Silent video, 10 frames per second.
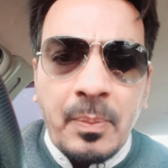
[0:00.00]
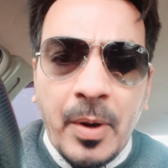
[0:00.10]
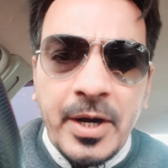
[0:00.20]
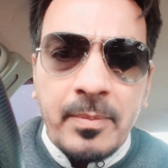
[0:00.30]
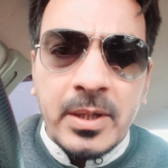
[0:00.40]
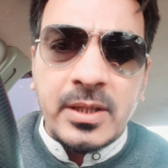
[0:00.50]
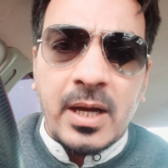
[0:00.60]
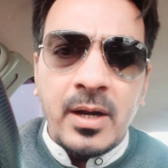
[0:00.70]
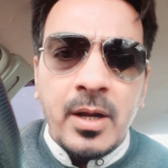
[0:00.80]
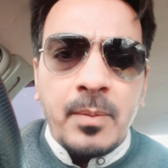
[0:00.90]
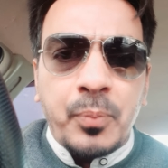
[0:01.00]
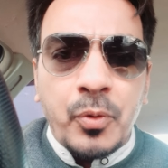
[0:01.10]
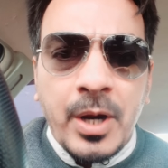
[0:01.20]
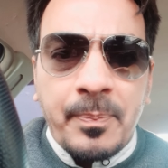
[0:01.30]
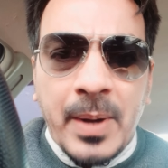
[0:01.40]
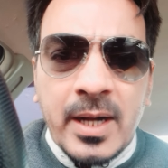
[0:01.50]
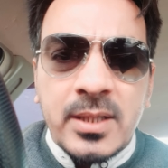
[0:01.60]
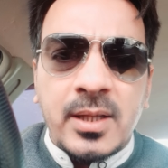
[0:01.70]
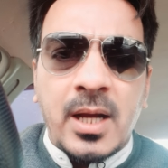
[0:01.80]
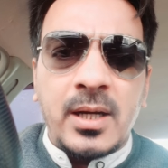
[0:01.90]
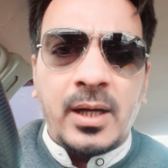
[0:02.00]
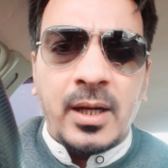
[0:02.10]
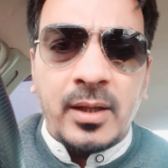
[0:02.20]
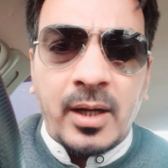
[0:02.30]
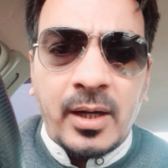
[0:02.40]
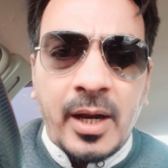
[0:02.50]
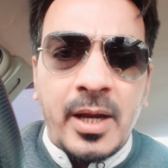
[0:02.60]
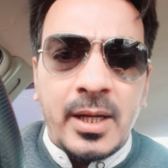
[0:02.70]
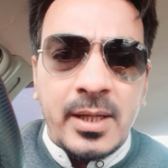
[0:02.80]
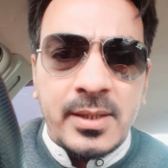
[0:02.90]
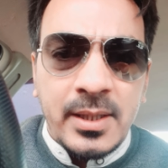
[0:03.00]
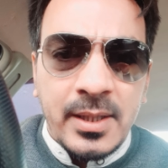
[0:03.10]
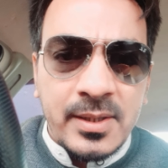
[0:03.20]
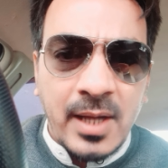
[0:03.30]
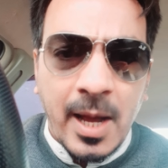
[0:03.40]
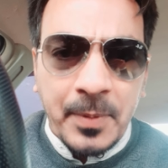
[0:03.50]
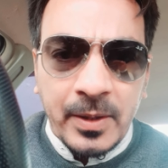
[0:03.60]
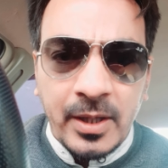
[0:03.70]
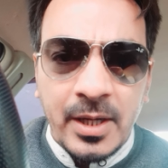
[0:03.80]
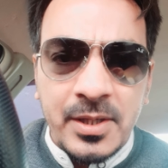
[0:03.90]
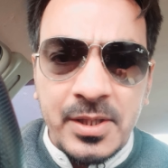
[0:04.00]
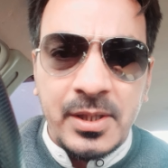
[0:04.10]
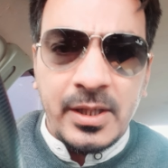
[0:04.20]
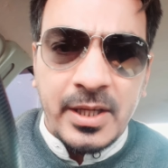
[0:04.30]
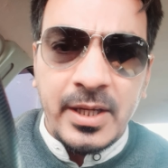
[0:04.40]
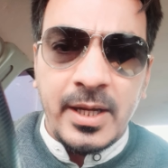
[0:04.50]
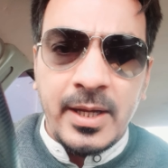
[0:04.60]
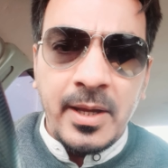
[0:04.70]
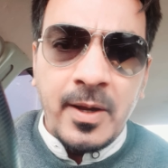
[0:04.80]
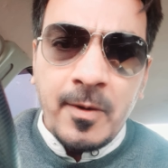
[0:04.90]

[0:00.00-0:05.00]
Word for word: पॉइंट नंबर चार पूरे पाकिस्तान के अंदर कहीं किसी निसाब के अंदर ये चीज़ें लिखी गई